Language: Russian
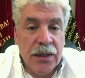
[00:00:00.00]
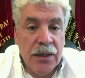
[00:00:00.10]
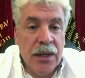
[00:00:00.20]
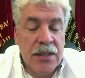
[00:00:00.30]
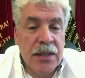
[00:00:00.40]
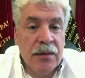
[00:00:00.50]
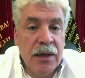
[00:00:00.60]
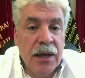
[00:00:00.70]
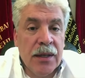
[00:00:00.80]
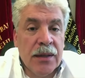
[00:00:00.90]
не
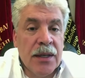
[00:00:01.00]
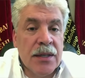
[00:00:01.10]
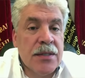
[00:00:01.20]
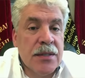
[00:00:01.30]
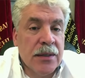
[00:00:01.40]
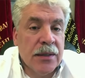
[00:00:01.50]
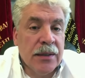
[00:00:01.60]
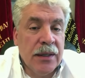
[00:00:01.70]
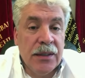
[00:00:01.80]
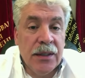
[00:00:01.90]
оставляет нас э,
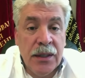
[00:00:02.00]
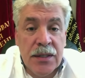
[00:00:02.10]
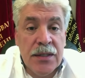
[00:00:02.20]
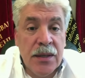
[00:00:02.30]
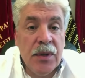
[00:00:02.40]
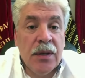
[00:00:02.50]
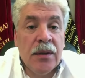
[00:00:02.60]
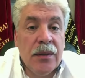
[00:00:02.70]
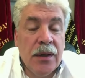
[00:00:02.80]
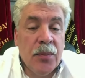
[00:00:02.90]
наедине с
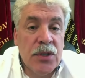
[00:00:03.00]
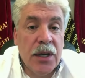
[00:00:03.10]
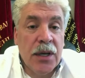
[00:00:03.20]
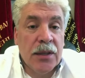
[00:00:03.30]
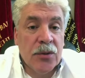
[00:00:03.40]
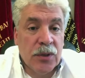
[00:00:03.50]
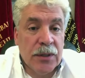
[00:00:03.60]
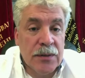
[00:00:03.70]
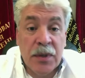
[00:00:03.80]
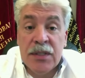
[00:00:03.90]
ними, не опускает руки.
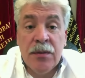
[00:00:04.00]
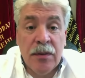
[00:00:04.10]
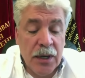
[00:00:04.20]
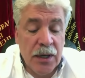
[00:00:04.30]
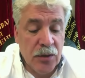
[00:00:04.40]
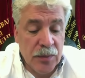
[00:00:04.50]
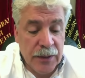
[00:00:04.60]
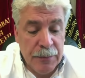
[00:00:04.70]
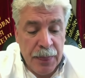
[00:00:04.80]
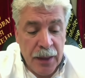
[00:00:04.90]
Спасибо вам огромное.